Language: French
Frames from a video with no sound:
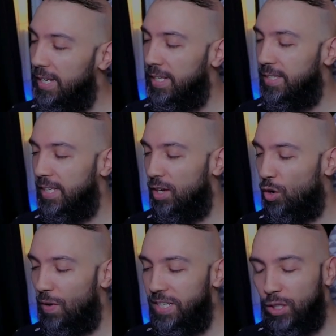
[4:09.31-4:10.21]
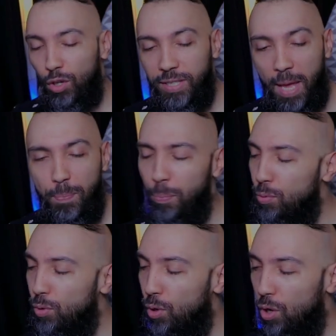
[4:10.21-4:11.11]
Et c'est, on va dire que c'est un peu
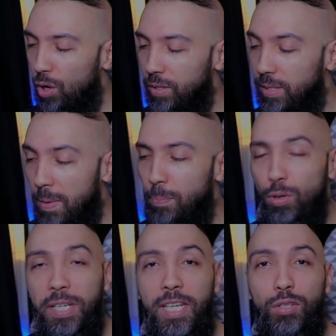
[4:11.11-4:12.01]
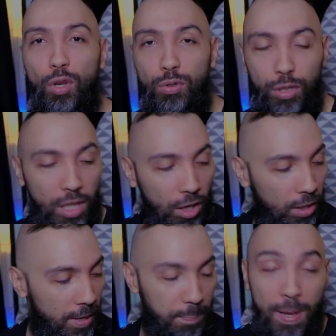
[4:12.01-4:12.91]
plus, c'est bien plus liquide que le Nutella.
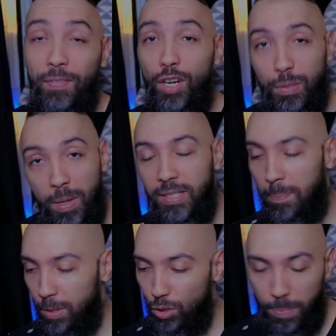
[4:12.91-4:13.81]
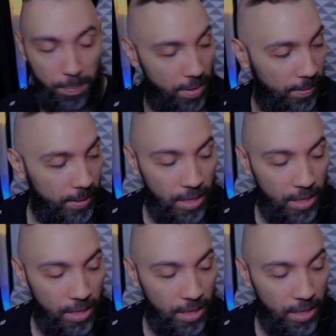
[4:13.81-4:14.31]
Mais franchement, ça passe super bien.